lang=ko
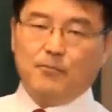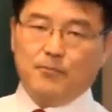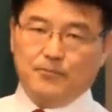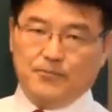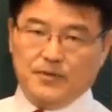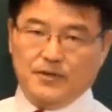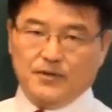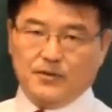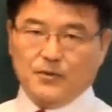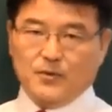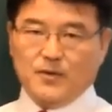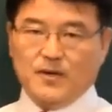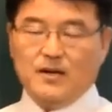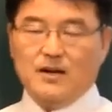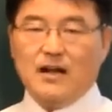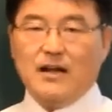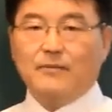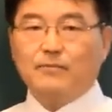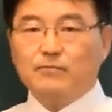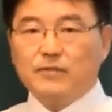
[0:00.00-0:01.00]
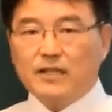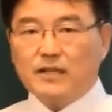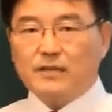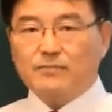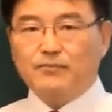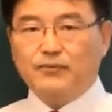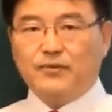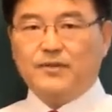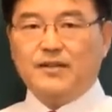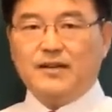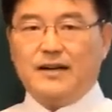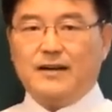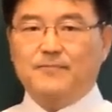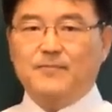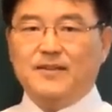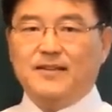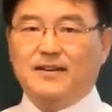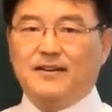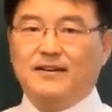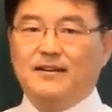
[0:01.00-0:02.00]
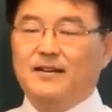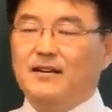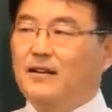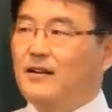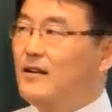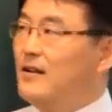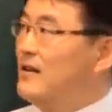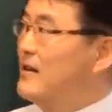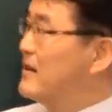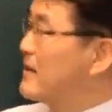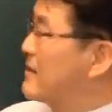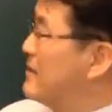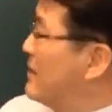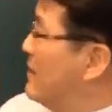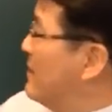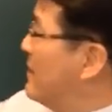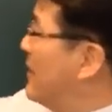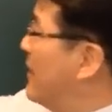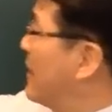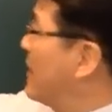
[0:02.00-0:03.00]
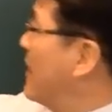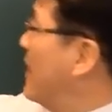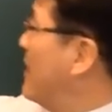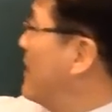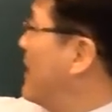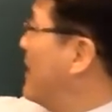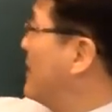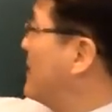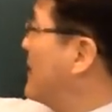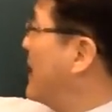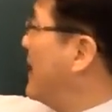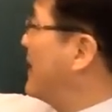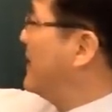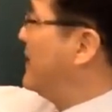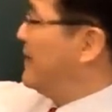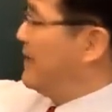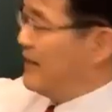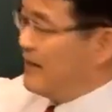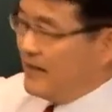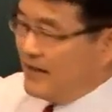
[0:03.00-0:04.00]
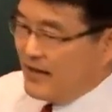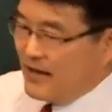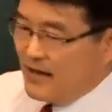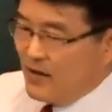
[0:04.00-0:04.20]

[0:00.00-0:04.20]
비교를 이렇게 풀이를 합니다. 그런데 태어난 달이